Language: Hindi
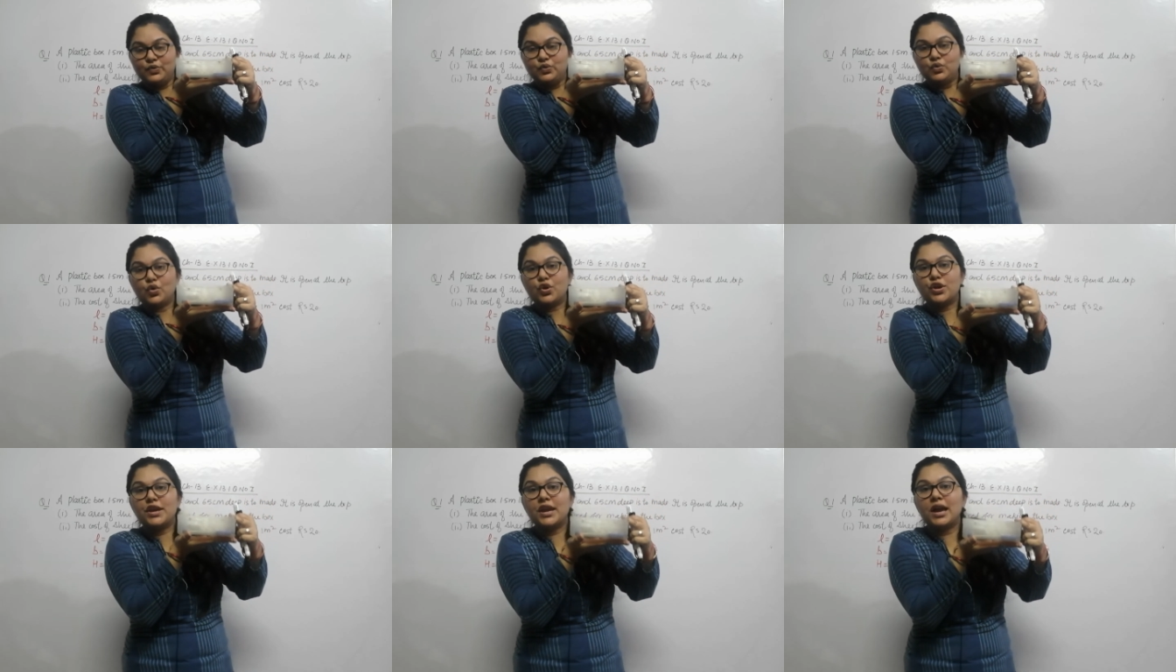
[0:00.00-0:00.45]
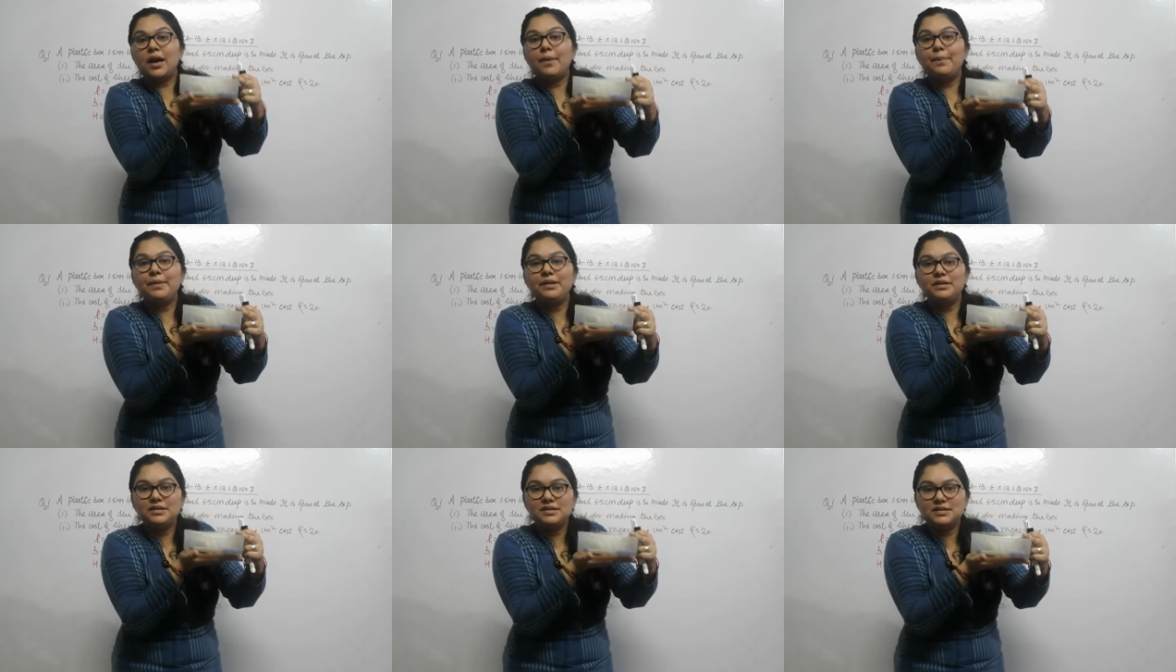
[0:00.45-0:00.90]
तो क्या
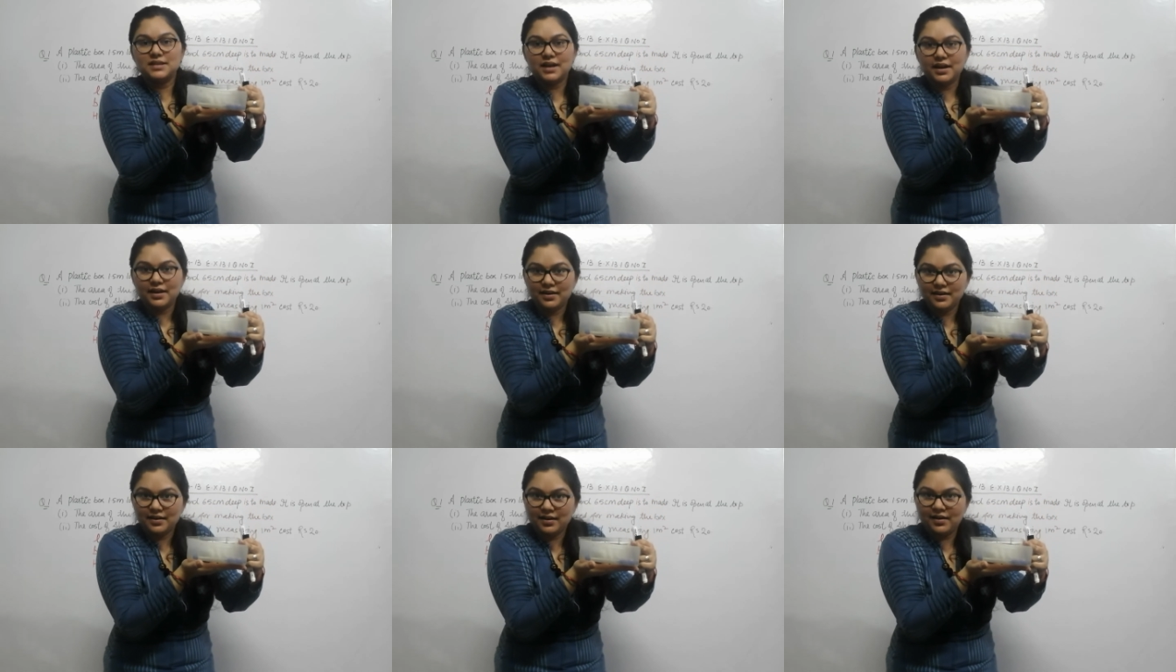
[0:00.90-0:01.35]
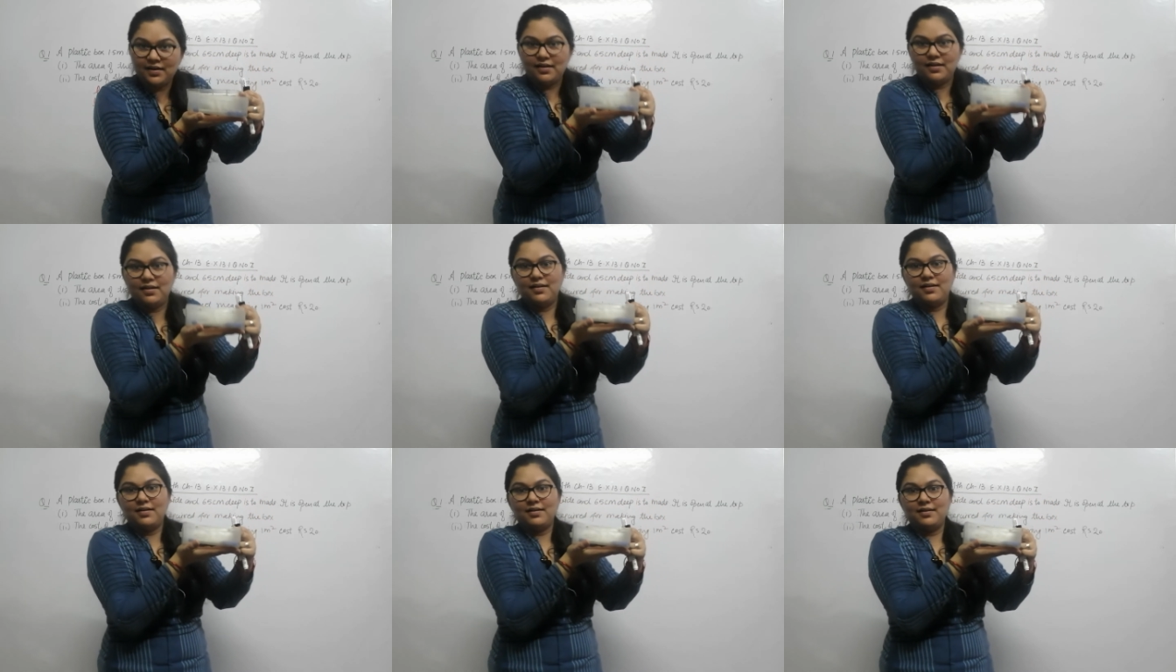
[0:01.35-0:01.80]
बन जाएगा
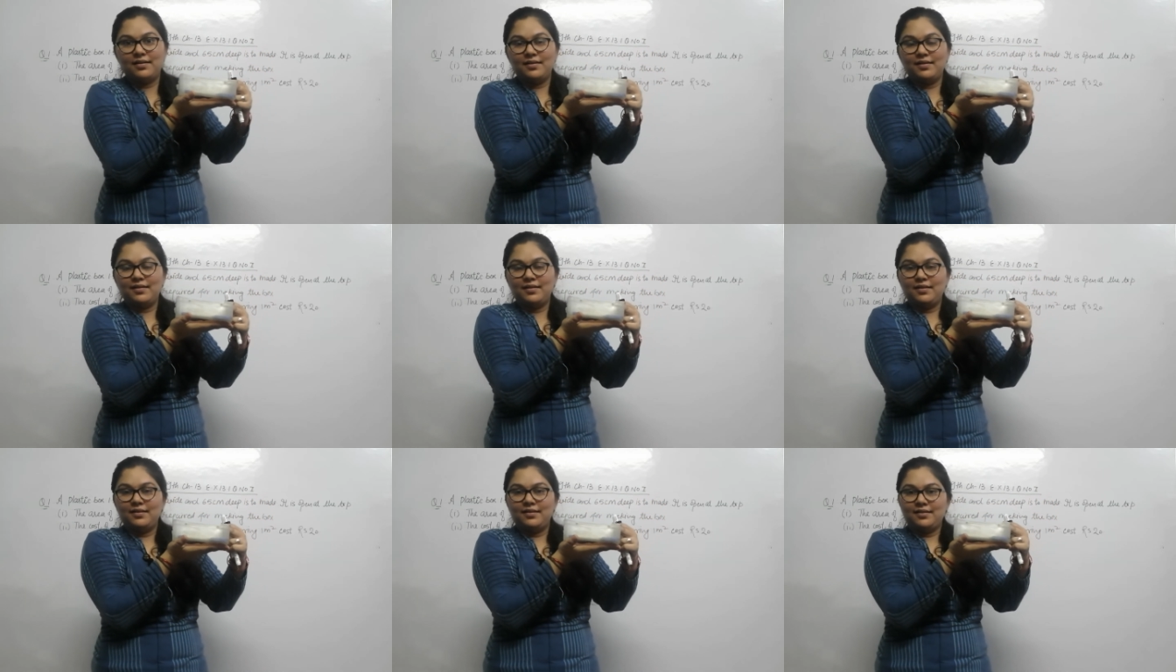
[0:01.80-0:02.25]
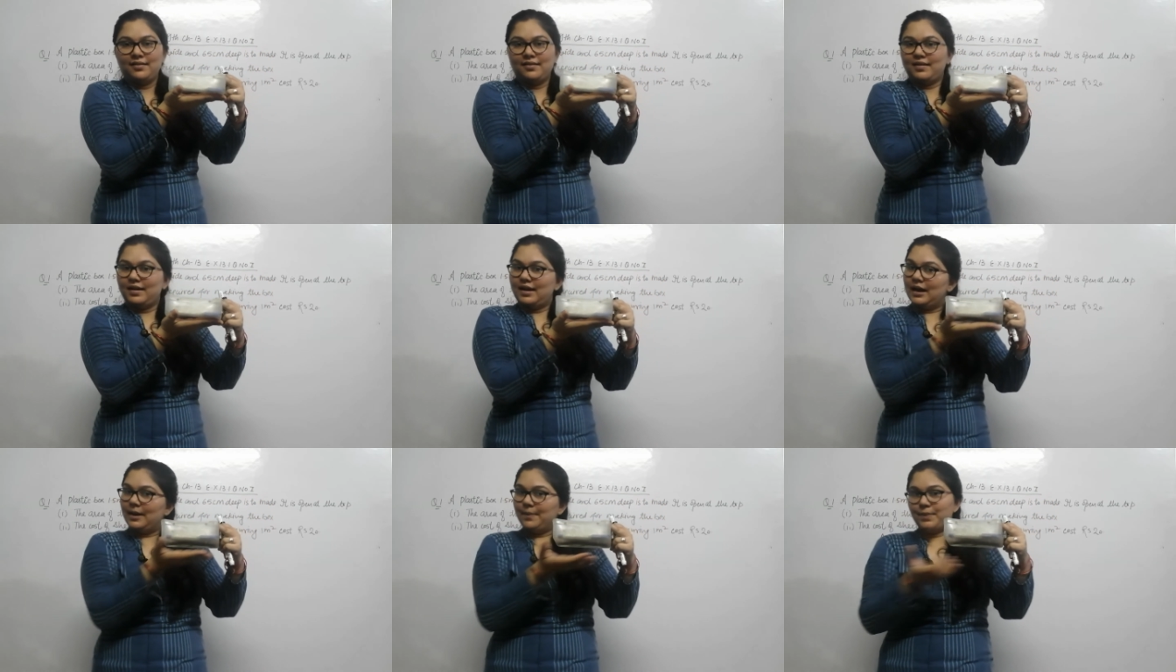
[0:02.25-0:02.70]

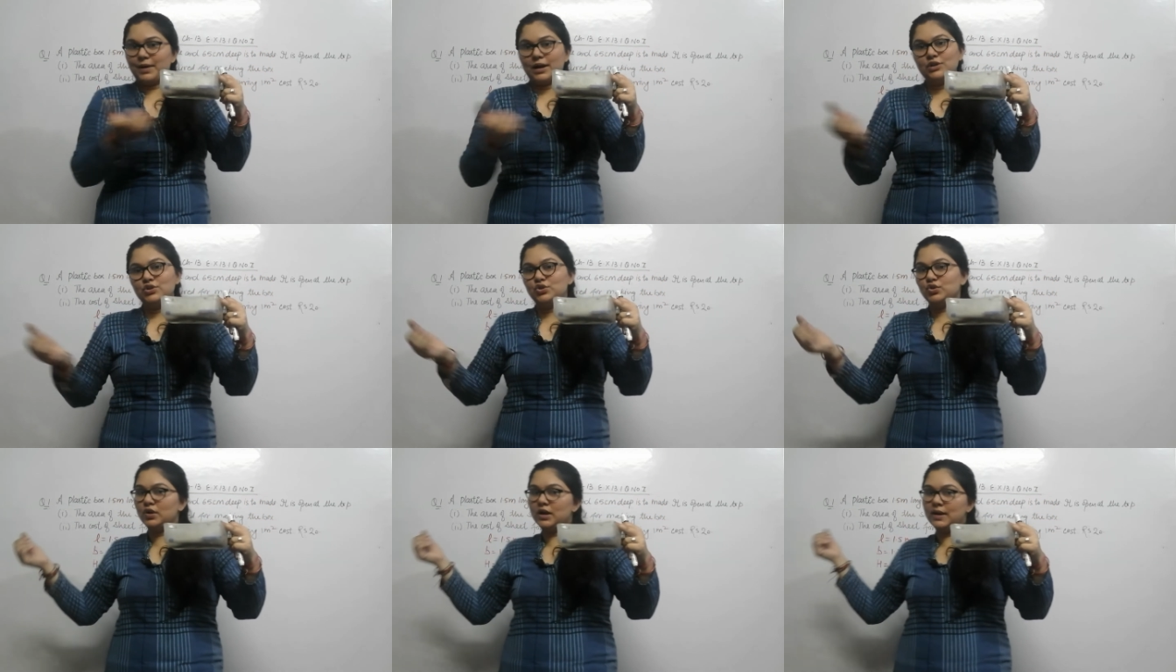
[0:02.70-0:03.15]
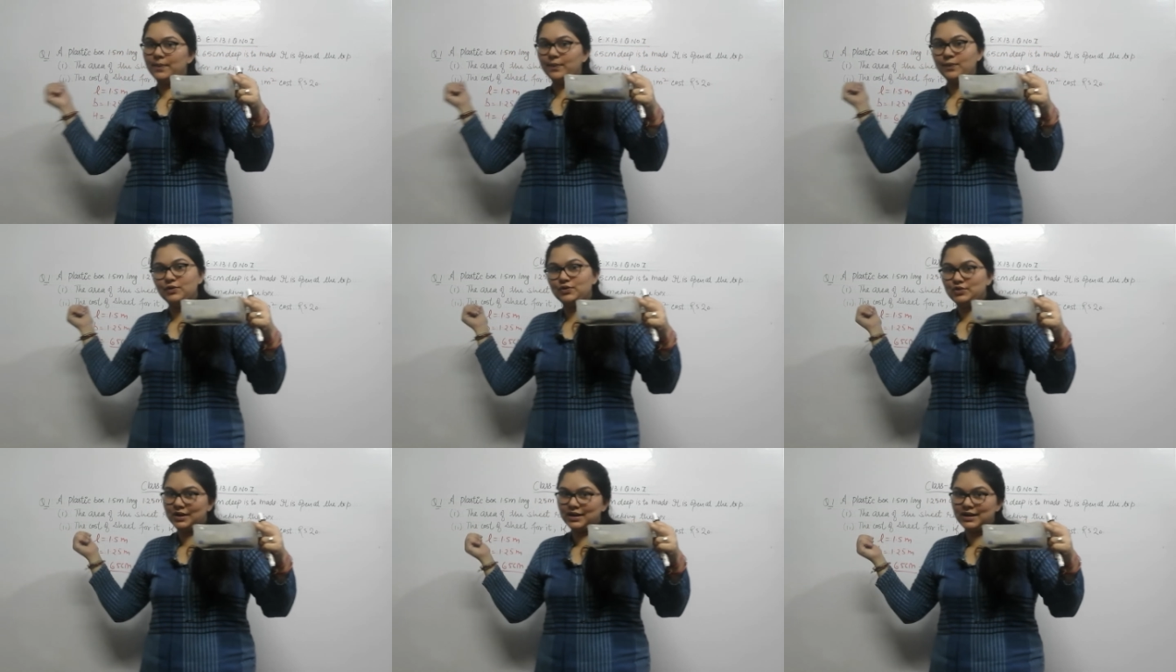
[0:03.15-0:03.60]
आपका जो
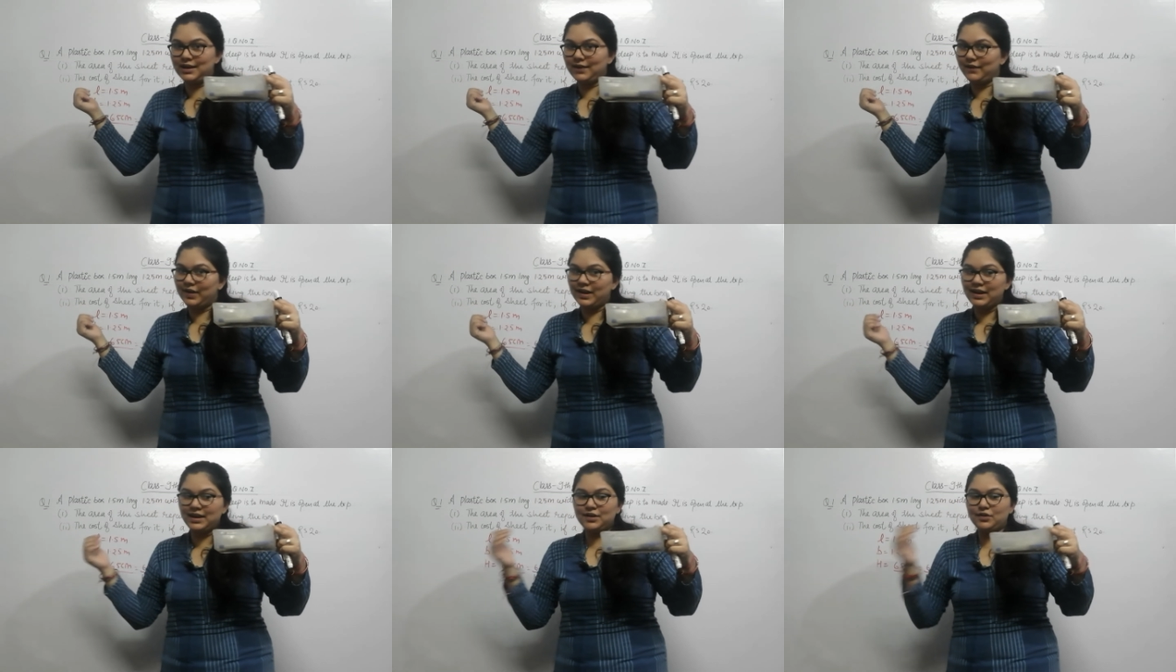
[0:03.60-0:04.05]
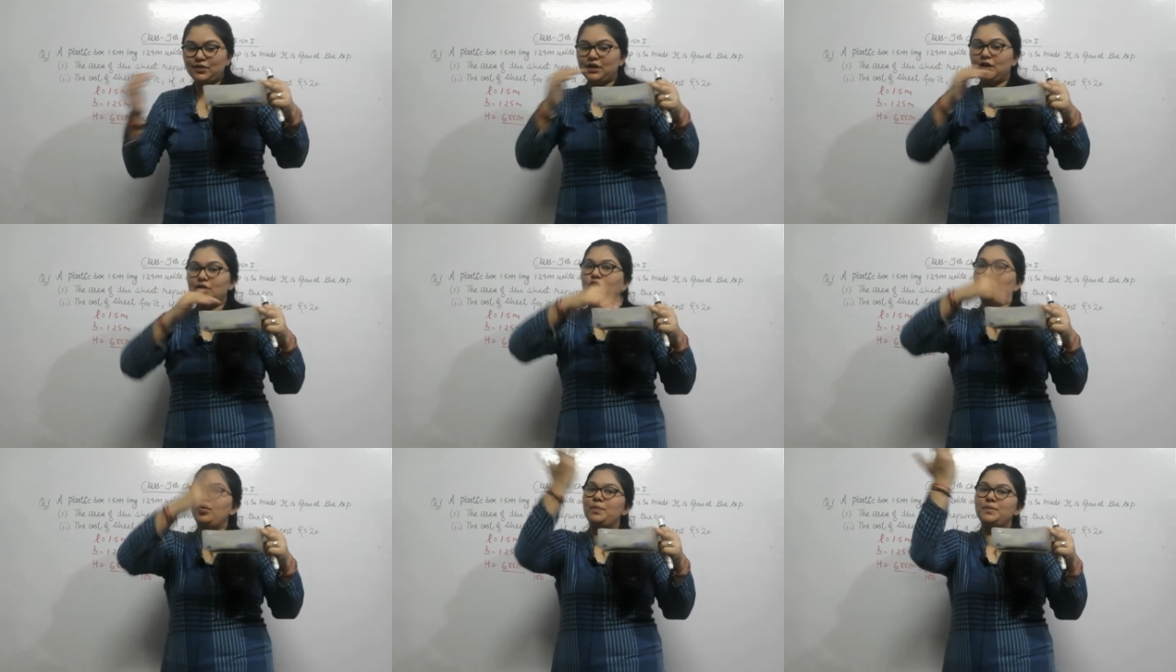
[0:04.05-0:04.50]
आपको चाहिए वही क्योंकि
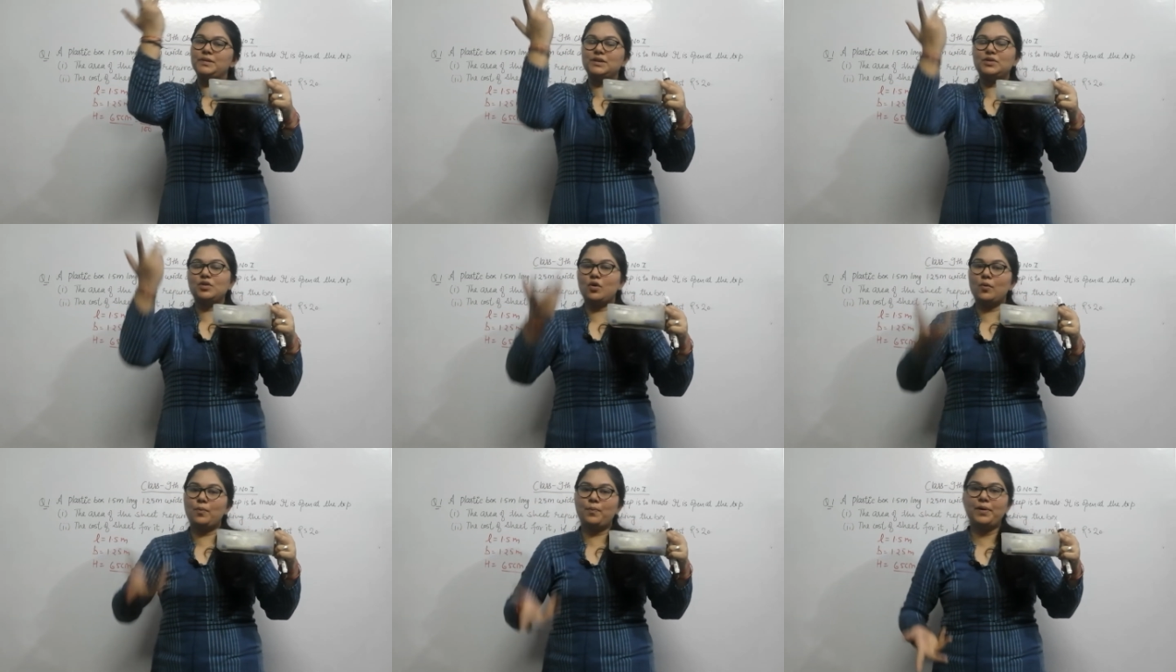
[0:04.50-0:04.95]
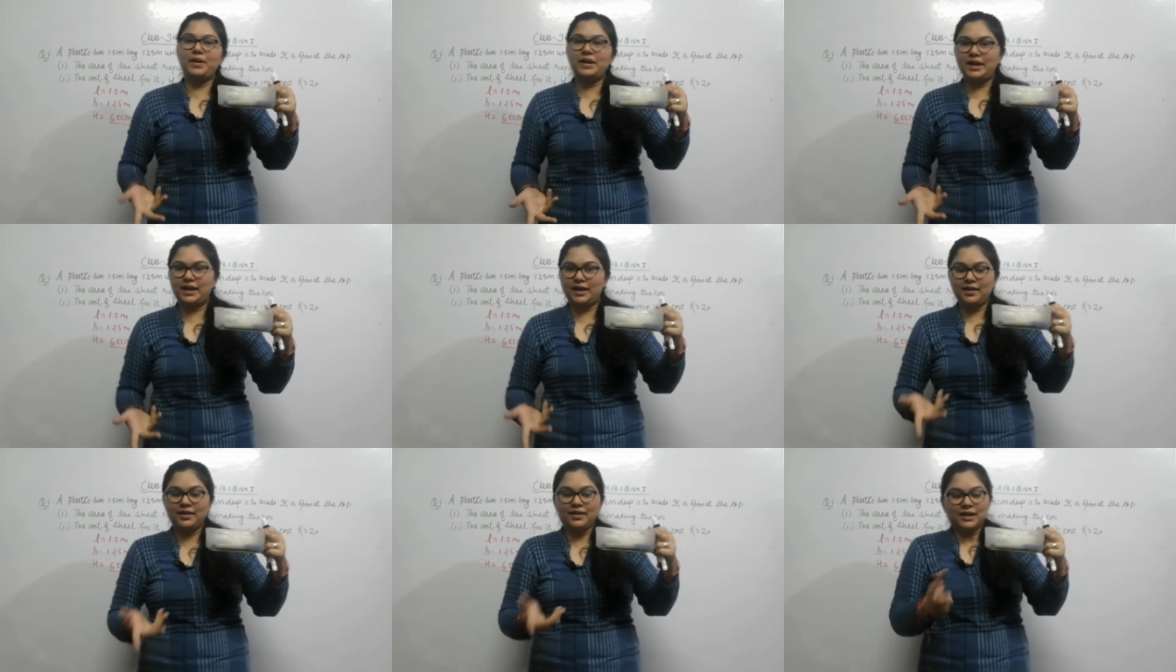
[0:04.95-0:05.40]
टॉप से तो ओपन
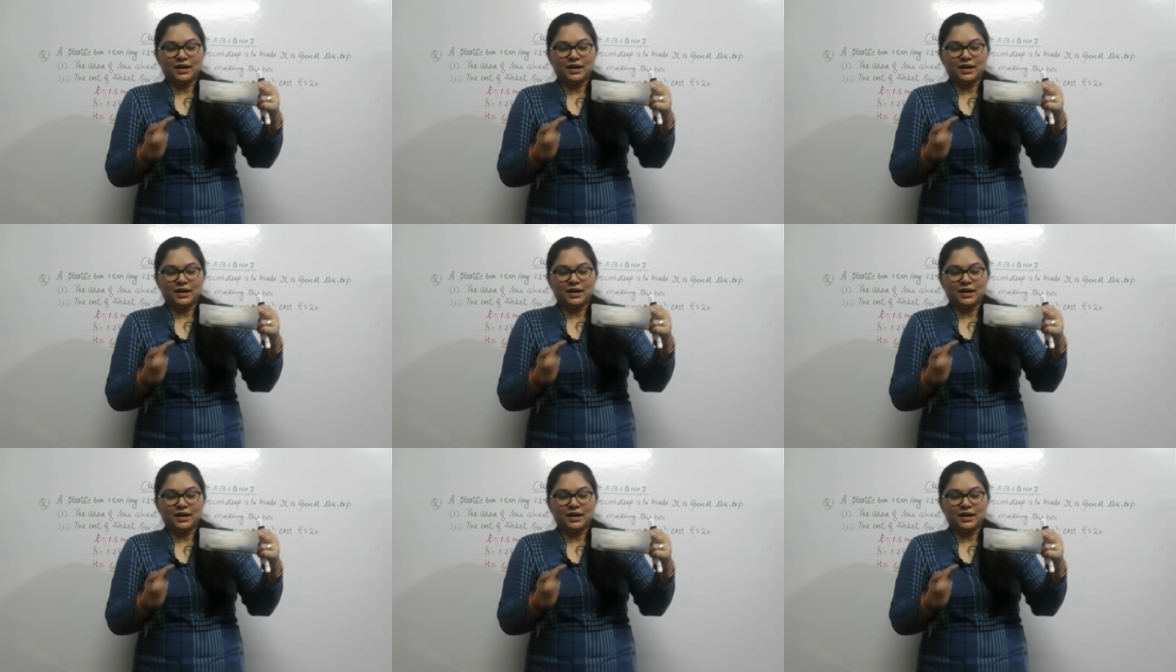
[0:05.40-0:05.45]
है